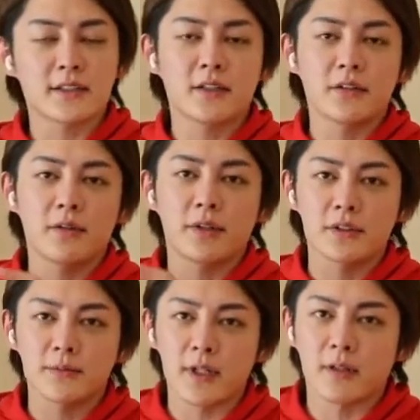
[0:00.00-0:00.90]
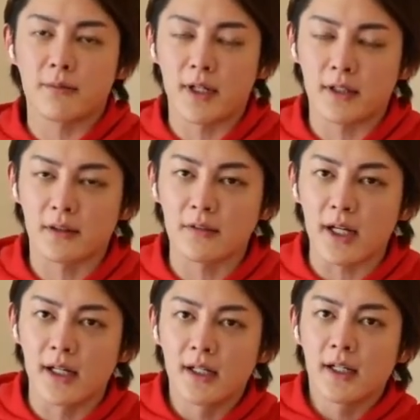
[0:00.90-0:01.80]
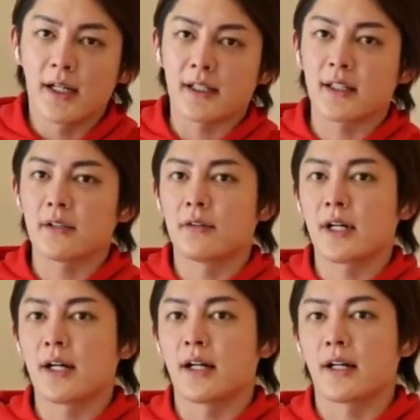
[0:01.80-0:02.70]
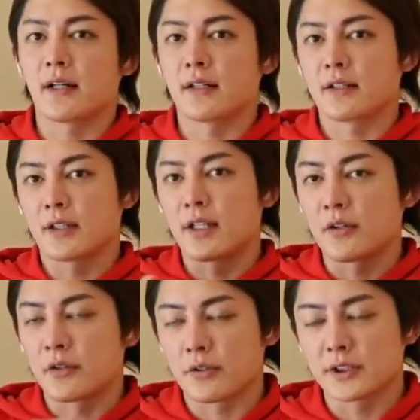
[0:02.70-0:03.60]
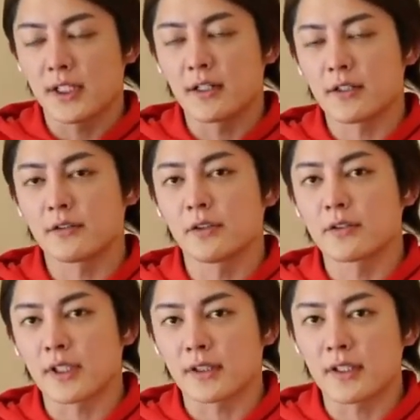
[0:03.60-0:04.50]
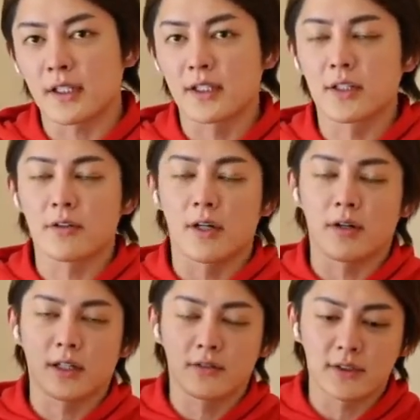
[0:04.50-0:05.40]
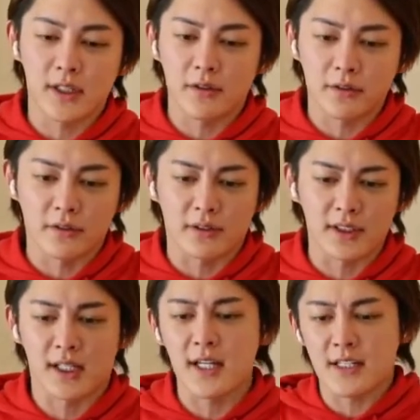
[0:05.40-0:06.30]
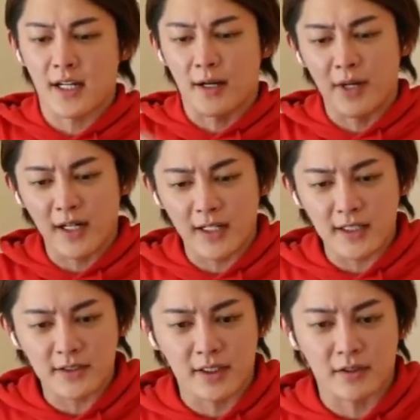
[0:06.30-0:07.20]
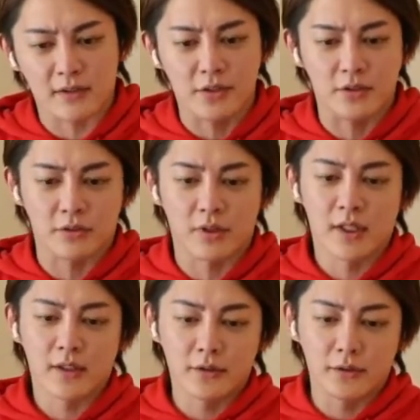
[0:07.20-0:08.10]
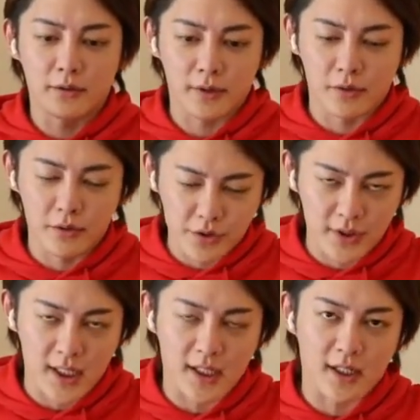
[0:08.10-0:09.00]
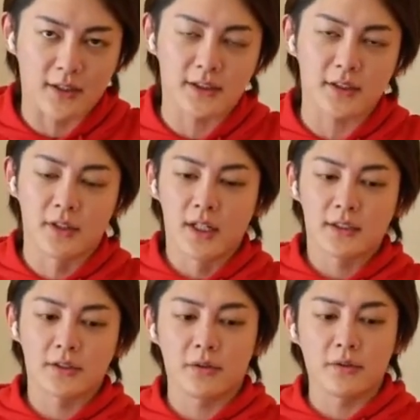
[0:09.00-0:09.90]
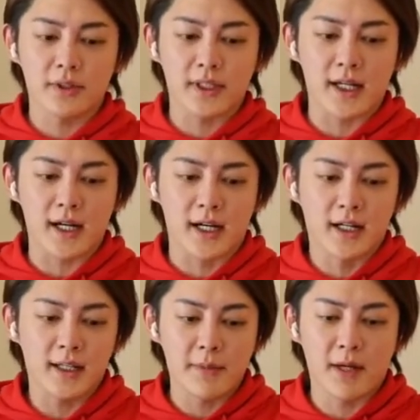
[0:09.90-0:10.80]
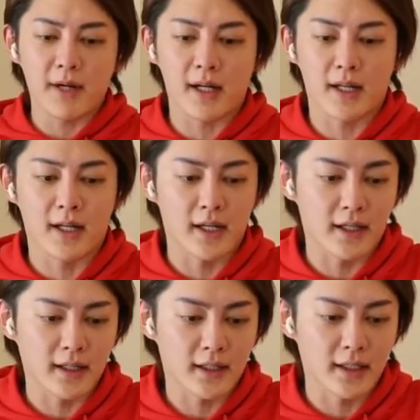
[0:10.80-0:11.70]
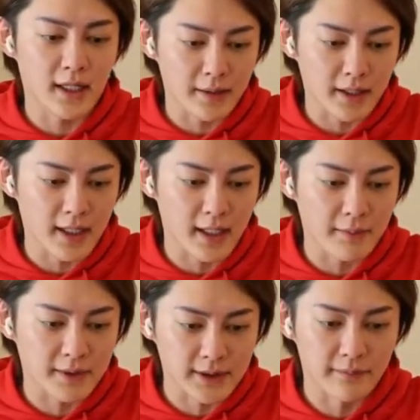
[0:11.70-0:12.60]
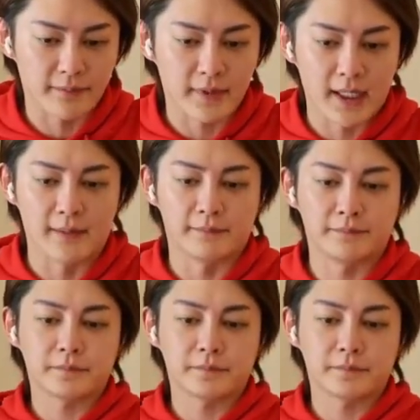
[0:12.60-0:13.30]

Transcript: による一つ目のメリットは、企業が、企業の業績が良くなって、企業がお金を使うことによって経済が回りやすくなるっていう好循環があるんですけど、その恩恵が今は、えー、いられ、得られません。はい。